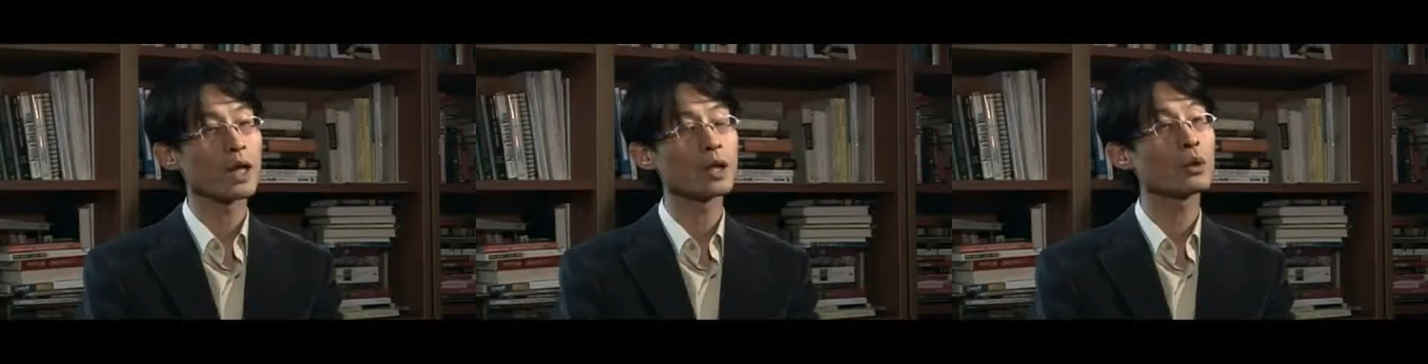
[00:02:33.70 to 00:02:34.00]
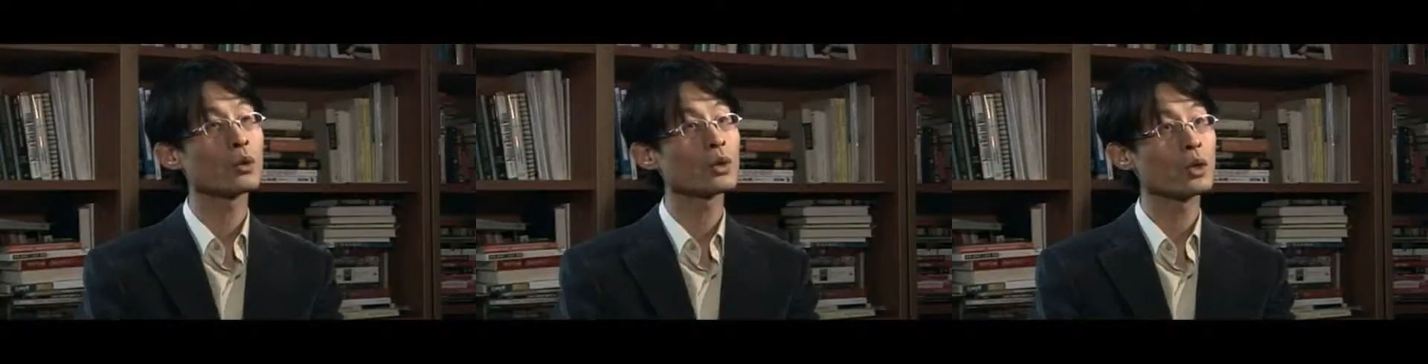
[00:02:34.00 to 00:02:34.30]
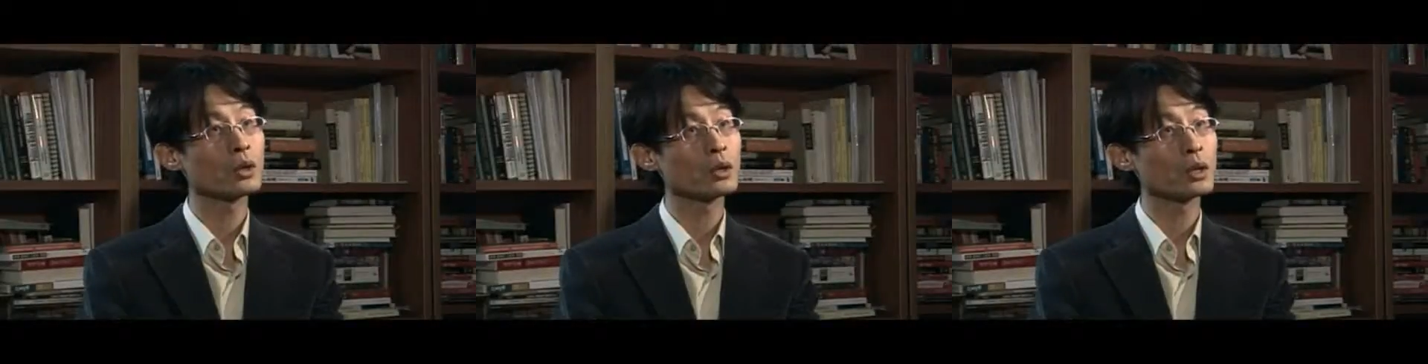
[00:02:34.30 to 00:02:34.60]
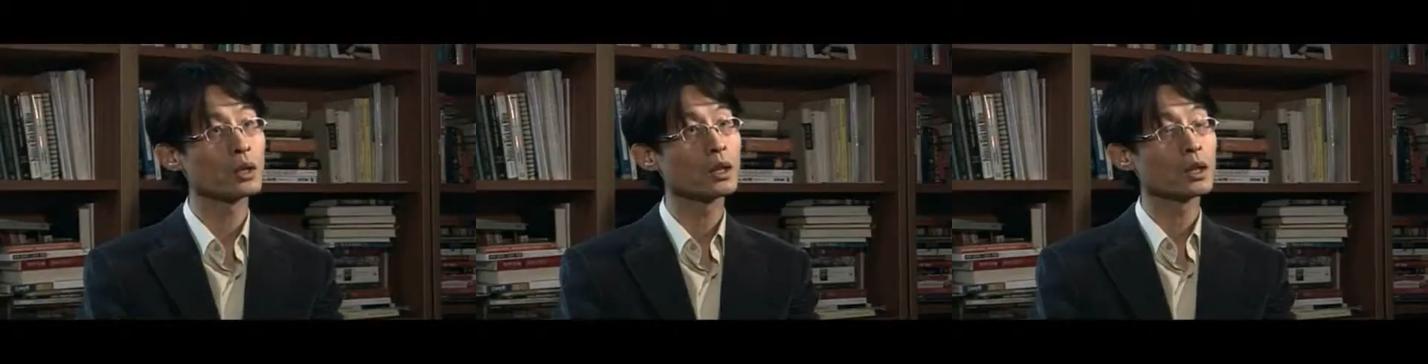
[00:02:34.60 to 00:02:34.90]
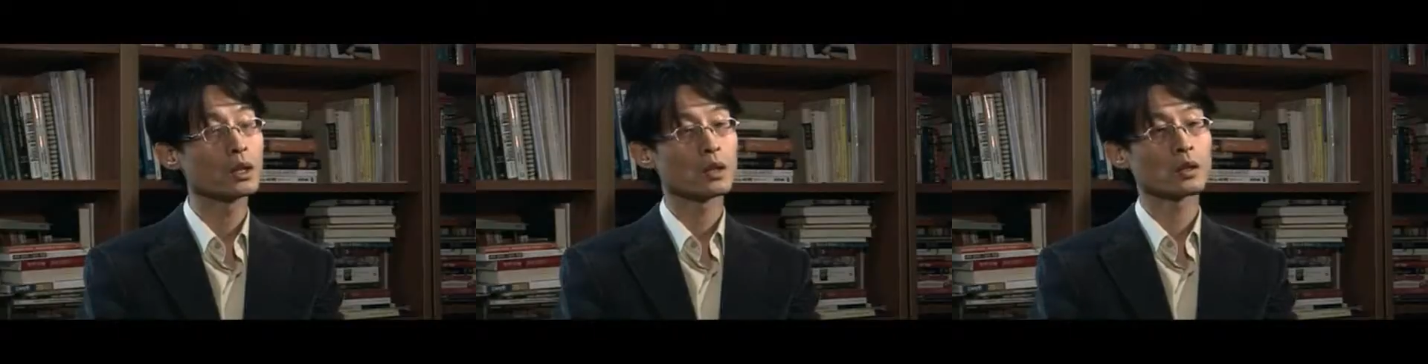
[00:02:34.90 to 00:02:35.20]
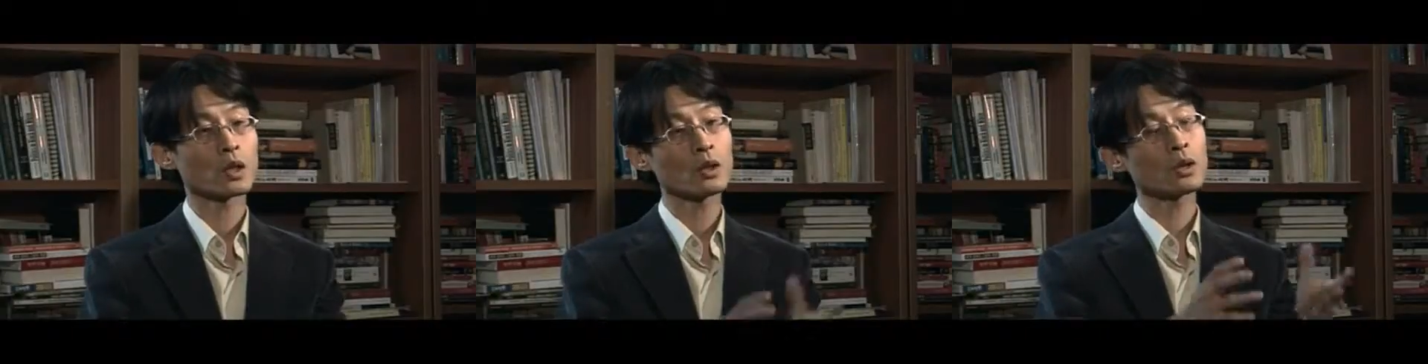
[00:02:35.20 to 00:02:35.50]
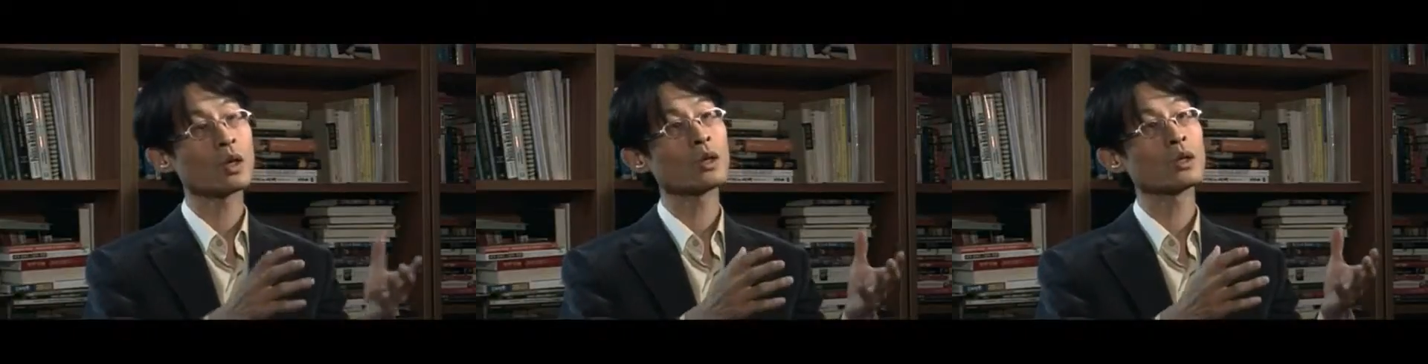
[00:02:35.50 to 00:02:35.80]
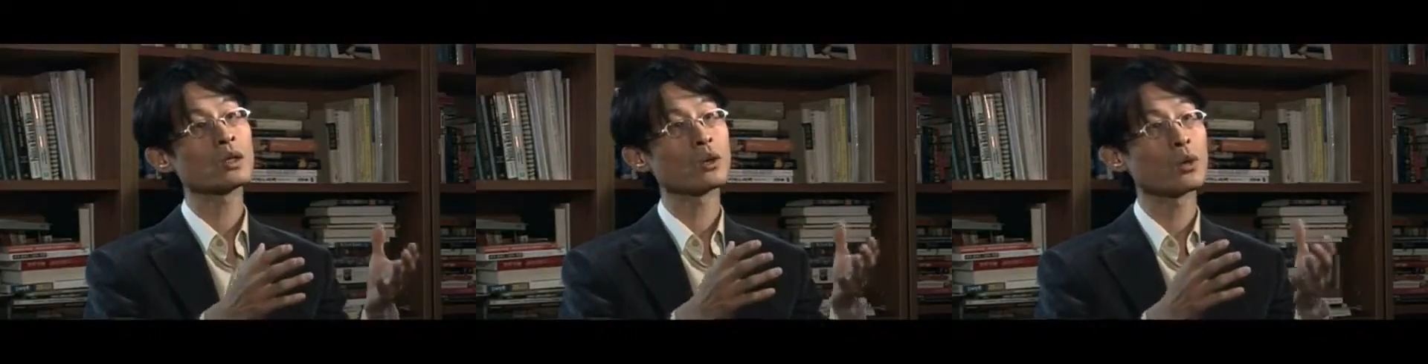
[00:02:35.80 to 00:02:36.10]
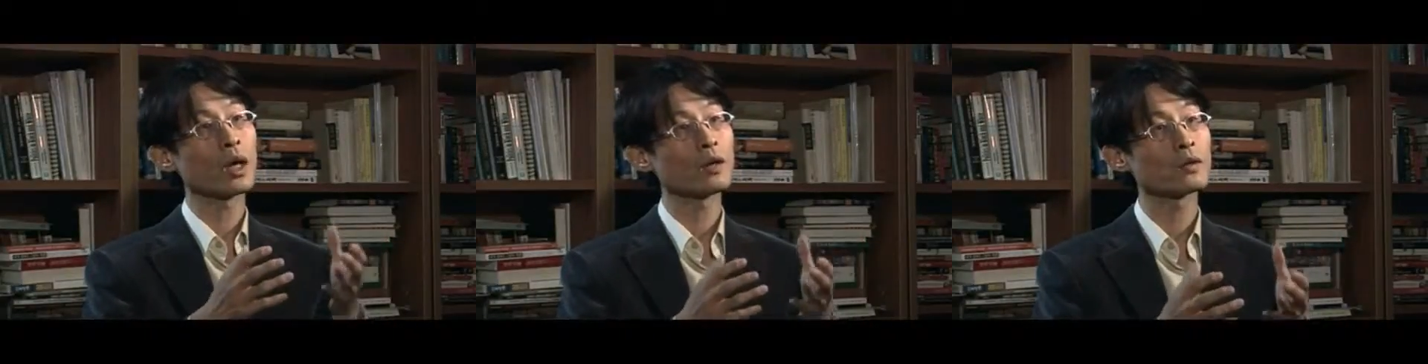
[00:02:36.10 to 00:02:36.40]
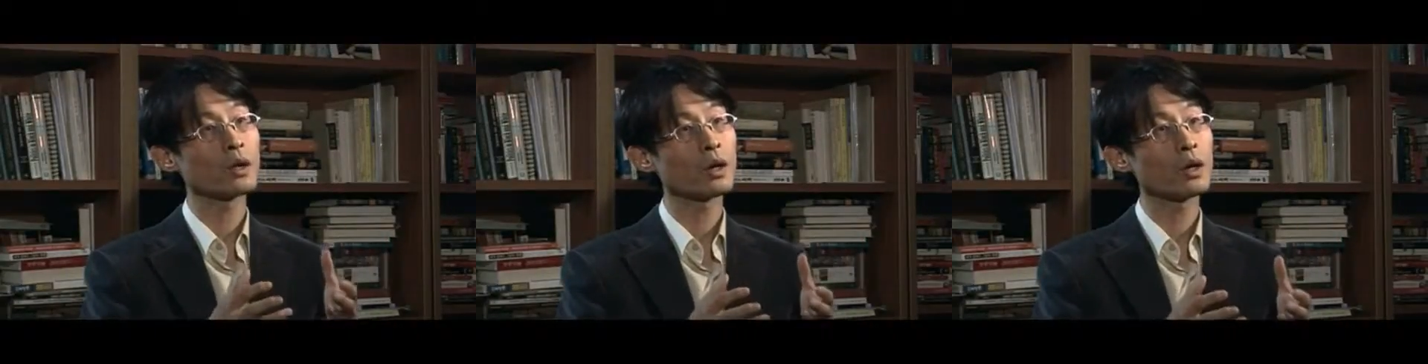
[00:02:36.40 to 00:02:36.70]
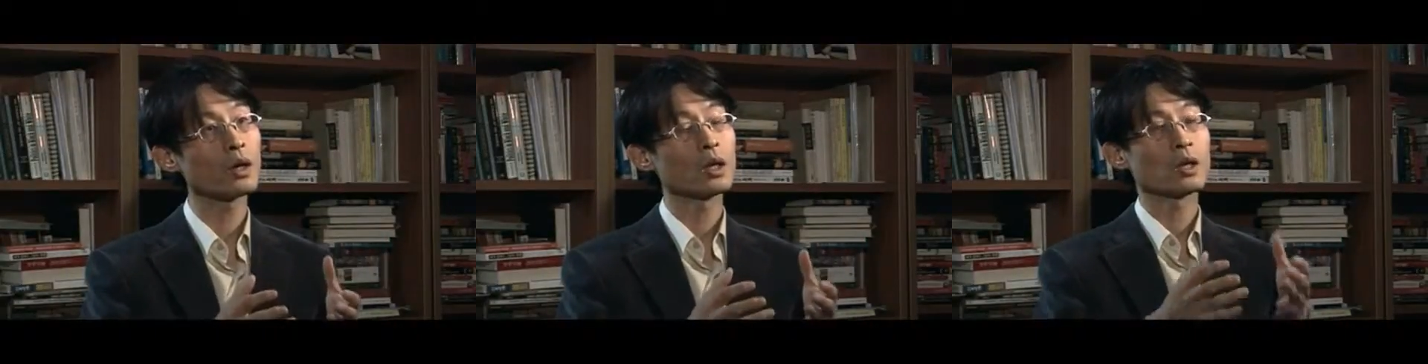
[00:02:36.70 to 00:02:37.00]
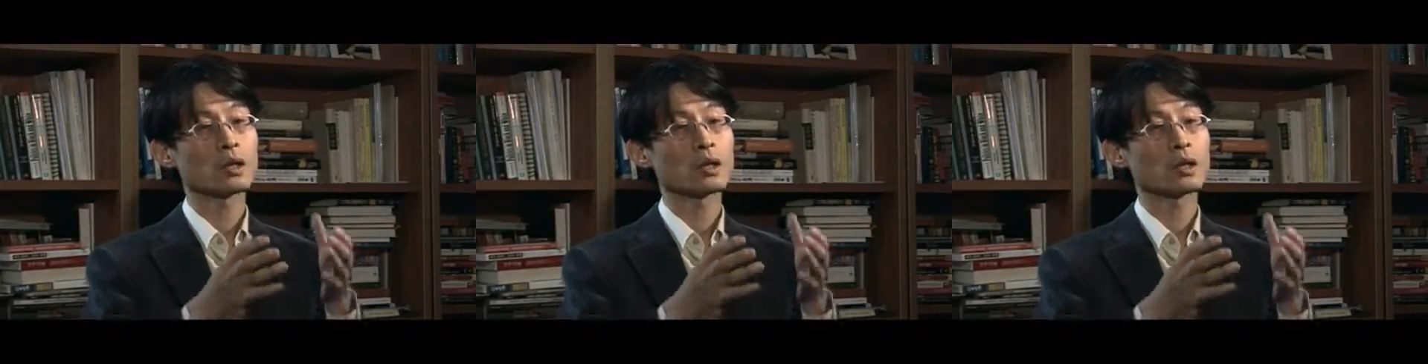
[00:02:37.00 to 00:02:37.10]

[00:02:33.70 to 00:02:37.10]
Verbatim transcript: 대통령은 선거를 통해서